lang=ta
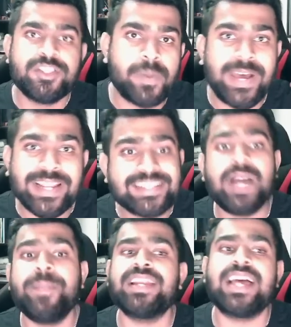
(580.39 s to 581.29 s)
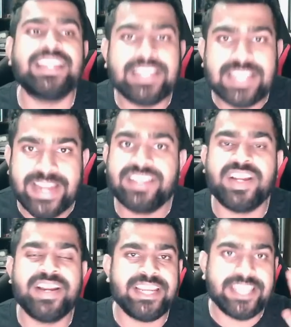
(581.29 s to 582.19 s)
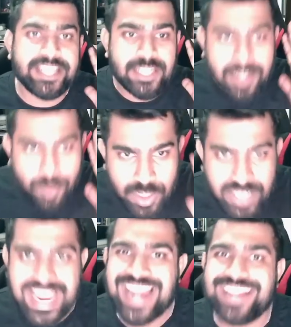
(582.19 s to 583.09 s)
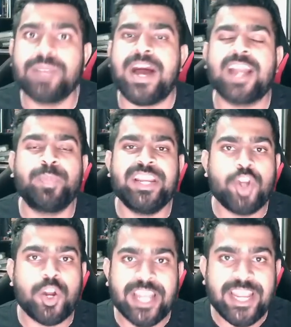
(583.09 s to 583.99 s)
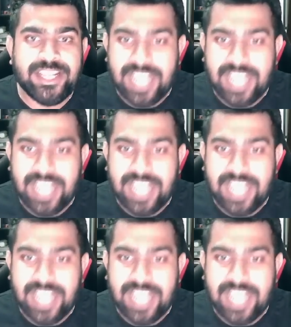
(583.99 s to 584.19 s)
ஸோ மறக்காம நாளைக்கு நைன் தேர்ட்டிக்கு உங்க கேலண்டரை மார்க் பண்ணிக்கோங்க